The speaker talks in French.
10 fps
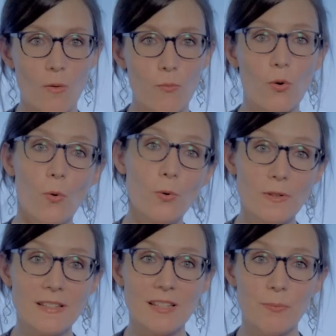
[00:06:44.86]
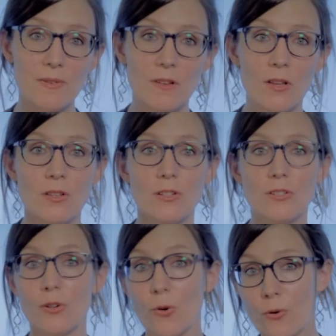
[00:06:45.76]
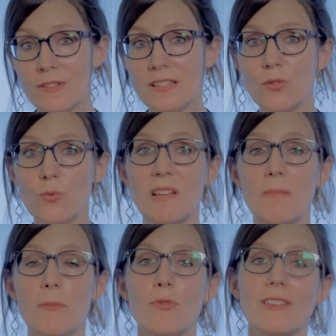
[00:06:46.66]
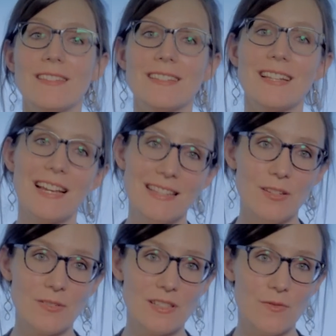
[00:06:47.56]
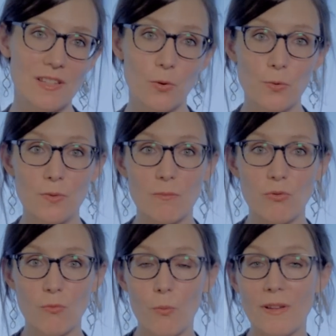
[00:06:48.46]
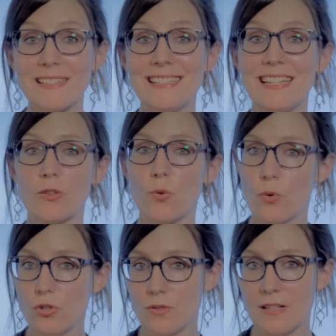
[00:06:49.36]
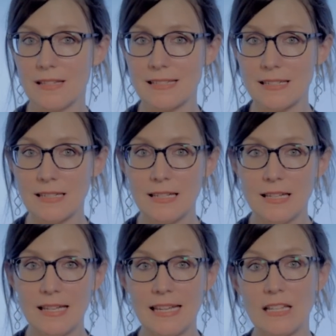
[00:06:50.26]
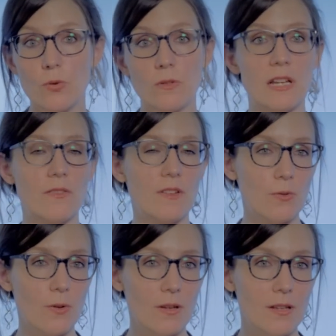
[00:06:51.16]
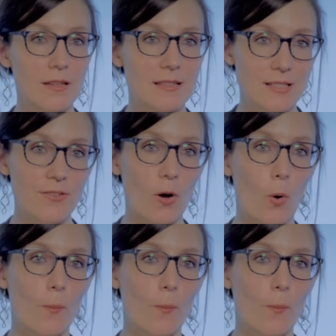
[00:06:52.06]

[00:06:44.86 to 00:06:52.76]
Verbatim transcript: Pour conclure cet épisode, je le redis, tout n'a pas pu être traité dans cette vidéo tout simplement parce qu'il y a trop de choses à dire et trop de cas de figure différents.